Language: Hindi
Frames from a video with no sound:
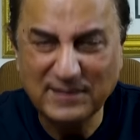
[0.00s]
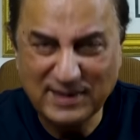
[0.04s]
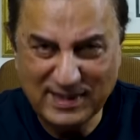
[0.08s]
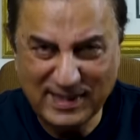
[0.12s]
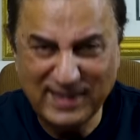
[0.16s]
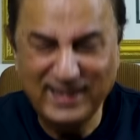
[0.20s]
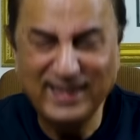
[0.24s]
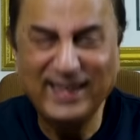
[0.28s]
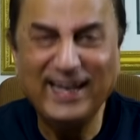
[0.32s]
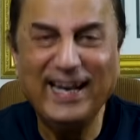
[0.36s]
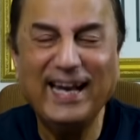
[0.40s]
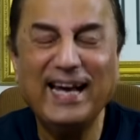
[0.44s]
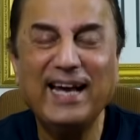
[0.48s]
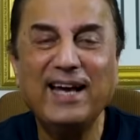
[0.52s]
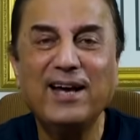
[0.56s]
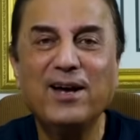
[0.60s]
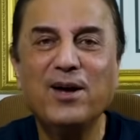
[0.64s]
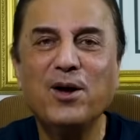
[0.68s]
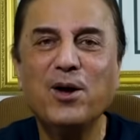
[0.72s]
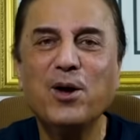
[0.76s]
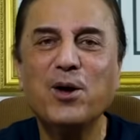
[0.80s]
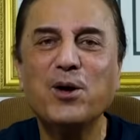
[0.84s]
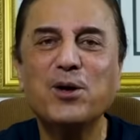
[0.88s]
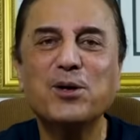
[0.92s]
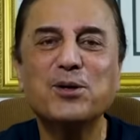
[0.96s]
ठीक है
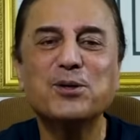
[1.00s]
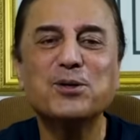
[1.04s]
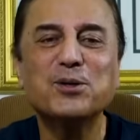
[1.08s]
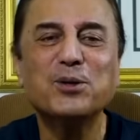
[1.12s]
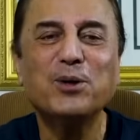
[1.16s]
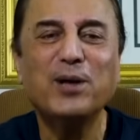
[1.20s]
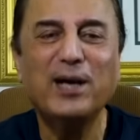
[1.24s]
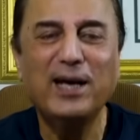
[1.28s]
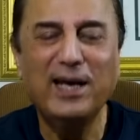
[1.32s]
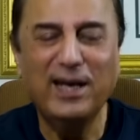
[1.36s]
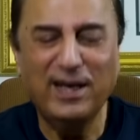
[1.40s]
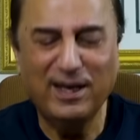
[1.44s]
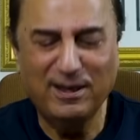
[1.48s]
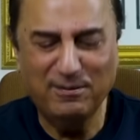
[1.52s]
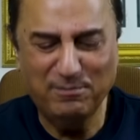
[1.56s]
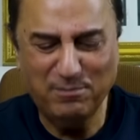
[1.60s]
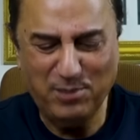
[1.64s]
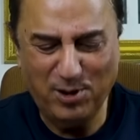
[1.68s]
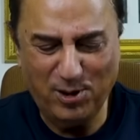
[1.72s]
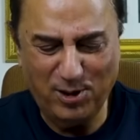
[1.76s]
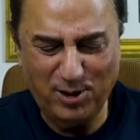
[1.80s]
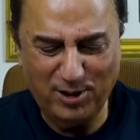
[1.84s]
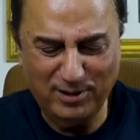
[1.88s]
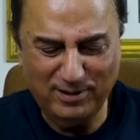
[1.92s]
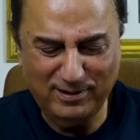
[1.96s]
सो so, एक
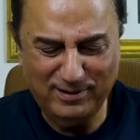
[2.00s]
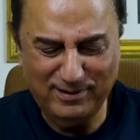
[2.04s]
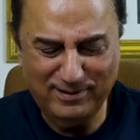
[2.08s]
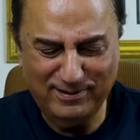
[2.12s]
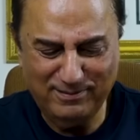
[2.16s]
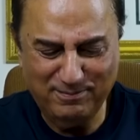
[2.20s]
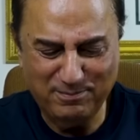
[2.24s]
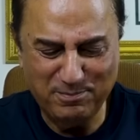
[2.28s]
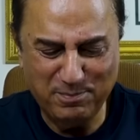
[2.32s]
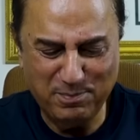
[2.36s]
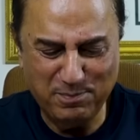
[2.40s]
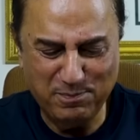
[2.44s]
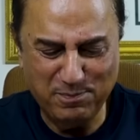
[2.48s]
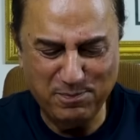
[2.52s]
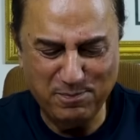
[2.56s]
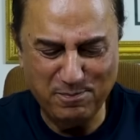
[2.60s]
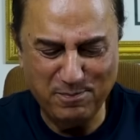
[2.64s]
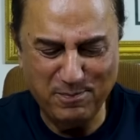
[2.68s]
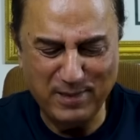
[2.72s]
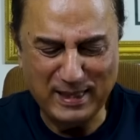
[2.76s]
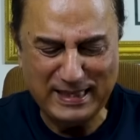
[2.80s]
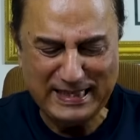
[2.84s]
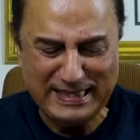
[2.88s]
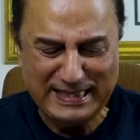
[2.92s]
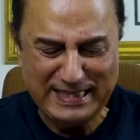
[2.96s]
बहुत
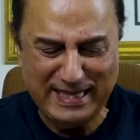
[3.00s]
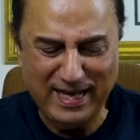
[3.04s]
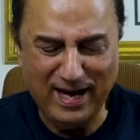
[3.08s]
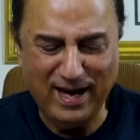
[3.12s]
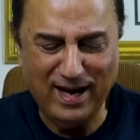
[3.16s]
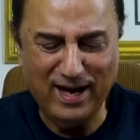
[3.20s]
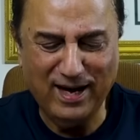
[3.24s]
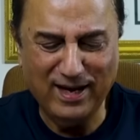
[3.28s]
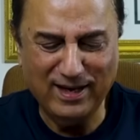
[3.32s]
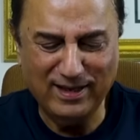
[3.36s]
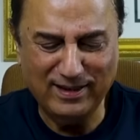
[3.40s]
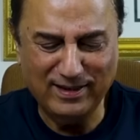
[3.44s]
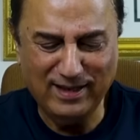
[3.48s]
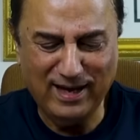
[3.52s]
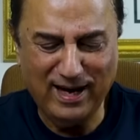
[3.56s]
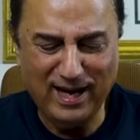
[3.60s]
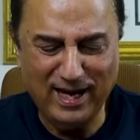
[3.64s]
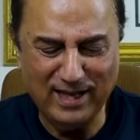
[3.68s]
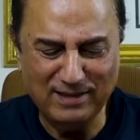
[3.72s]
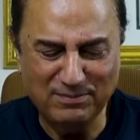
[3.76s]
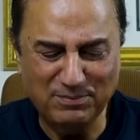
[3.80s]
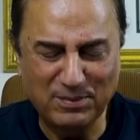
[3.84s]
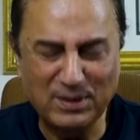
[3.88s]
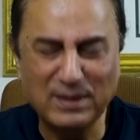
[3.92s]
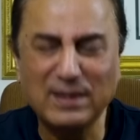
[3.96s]
मज़दार
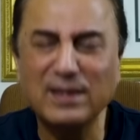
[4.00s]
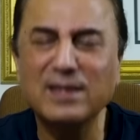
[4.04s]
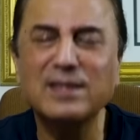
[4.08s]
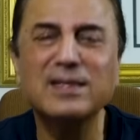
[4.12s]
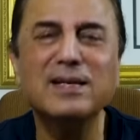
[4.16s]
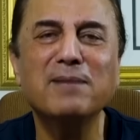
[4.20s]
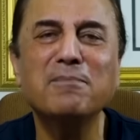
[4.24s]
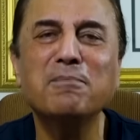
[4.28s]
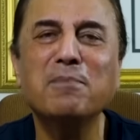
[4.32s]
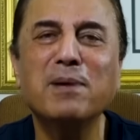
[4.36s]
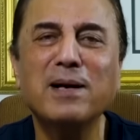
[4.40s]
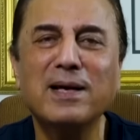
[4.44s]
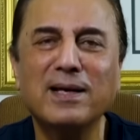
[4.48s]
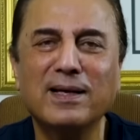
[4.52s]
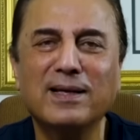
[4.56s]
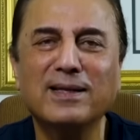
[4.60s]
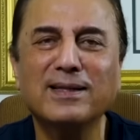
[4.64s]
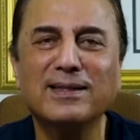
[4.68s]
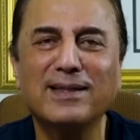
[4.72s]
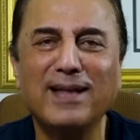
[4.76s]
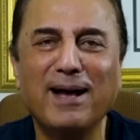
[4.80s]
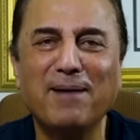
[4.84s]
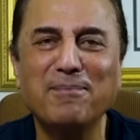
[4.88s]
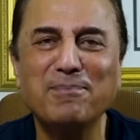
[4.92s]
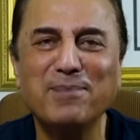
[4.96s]
आदमी थे जिन्हें बड़ी
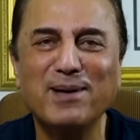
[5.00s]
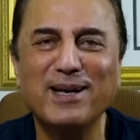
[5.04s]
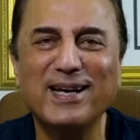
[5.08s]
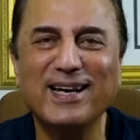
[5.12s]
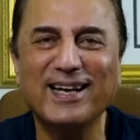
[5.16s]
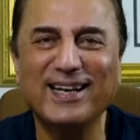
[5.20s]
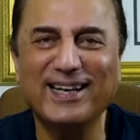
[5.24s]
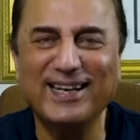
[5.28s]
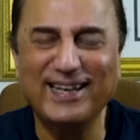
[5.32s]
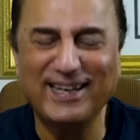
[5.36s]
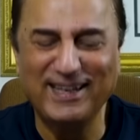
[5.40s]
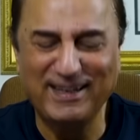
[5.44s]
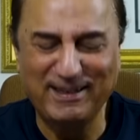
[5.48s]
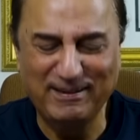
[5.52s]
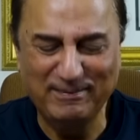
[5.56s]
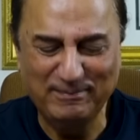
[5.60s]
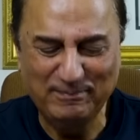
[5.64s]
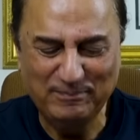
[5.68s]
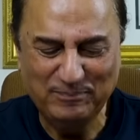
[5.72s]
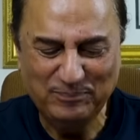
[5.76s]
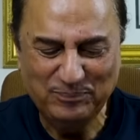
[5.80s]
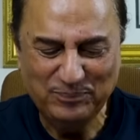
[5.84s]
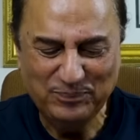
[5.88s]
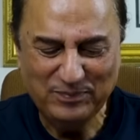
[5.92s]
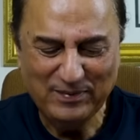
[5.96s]
किताबें लिखी
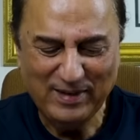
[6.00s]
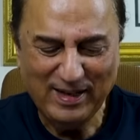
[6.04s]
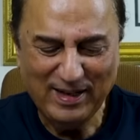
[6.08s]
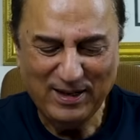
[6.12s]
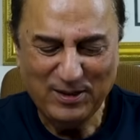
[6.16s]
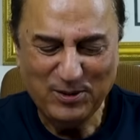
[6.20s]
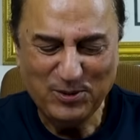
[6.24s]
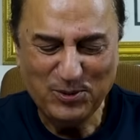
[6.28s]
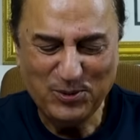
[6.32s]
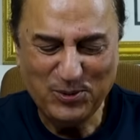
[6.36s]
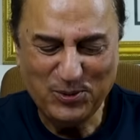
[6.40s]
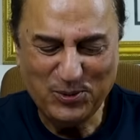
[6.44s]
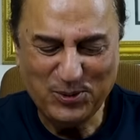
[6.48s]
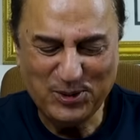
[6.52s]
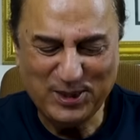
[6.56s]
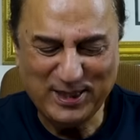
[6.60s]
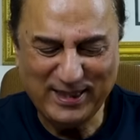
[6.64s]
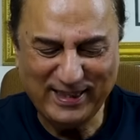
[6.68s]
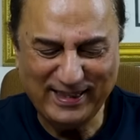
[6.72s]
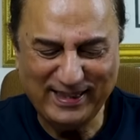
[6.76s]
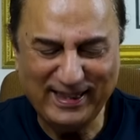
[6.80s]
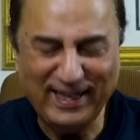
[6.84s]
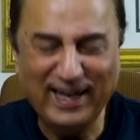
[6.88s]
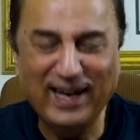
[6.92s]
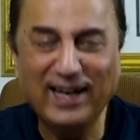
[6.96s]
तो
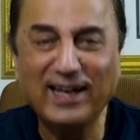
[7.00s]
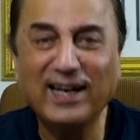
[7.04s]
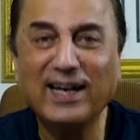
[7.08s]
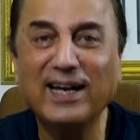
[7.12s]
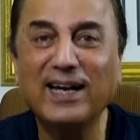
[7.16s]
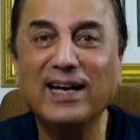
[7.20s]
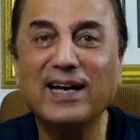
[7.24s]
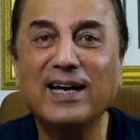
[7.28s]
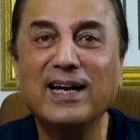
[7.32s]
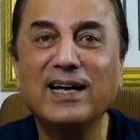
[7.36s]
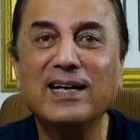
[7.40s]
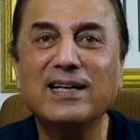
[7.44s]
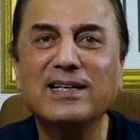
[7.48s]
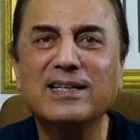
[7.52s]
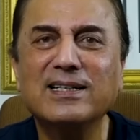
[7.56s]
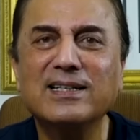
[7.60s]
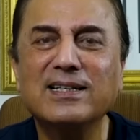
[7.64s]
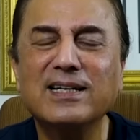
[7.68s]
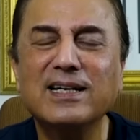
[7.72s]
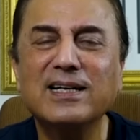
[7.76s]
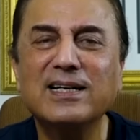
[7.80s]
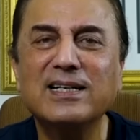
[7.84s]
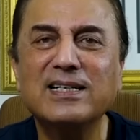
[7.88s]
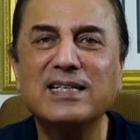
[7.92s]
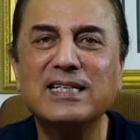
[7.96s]
उससे कहा कि
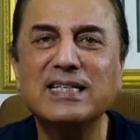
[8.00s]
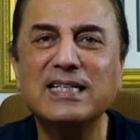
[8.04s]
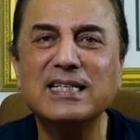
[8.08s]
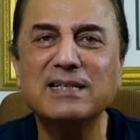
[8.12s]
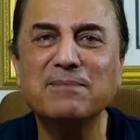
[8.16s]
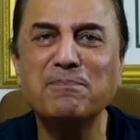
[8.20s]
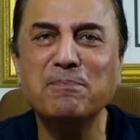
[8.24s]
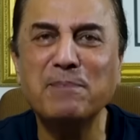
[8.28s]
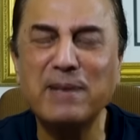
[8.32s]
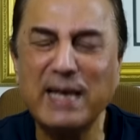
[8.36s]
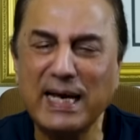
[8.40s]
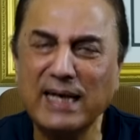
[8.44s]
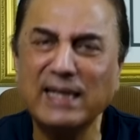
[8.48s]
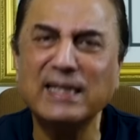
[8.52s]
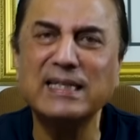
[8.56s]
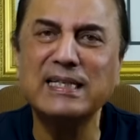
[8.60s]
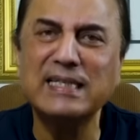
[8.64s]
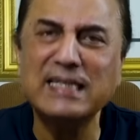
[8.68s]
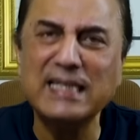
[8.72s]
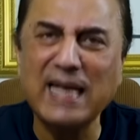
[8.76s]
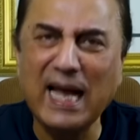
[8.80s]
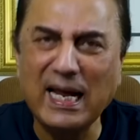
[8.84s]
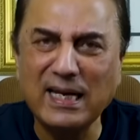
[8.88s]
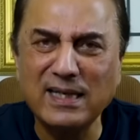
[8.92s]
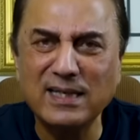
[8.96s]
इट इट्स मेक
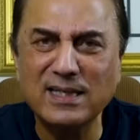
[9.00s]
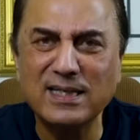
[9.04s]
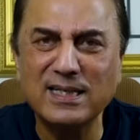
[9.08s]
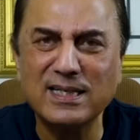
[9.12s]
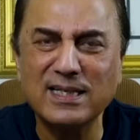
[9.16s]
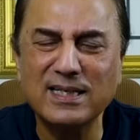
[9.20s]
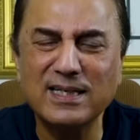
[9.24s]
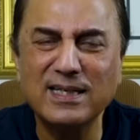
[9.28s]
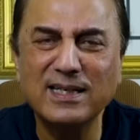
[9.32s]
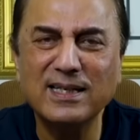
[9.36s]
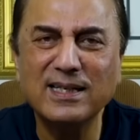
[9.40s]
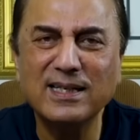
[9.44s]
सेंस